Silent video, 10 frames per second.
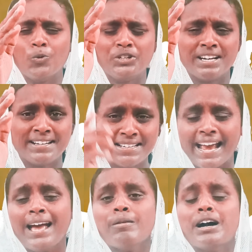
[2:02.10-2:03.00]

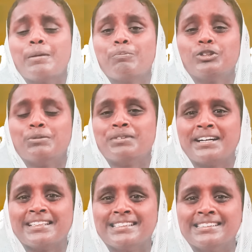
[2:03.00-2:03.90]
உடனே அற்புதம்
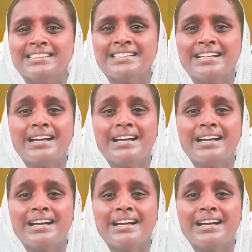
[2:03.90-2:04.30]
நடந்தது